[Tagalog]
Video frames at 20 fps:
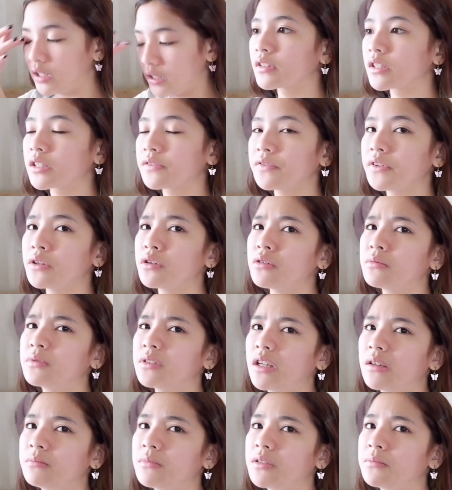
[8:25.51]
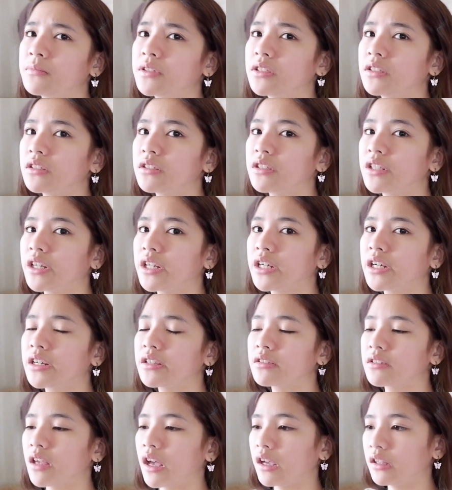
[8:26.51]
So, feel ko madami yung
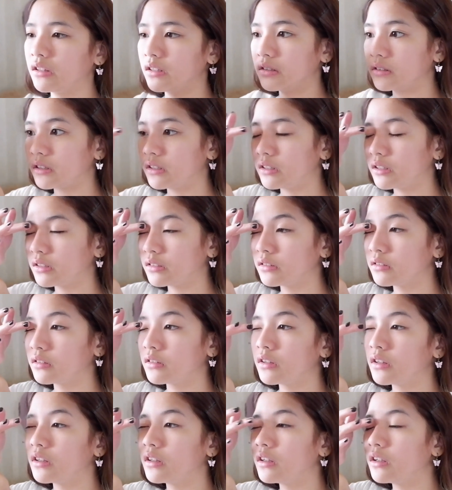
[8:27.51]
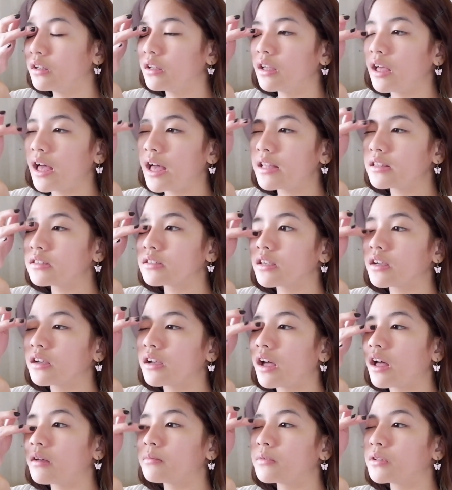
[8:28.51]
matitrigger sa akin kasi nag hands ang
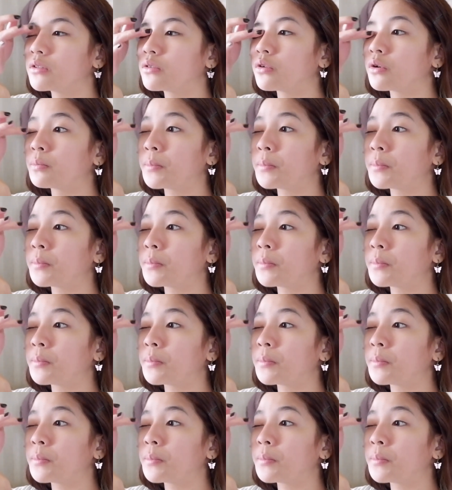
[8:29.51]
gamit ko.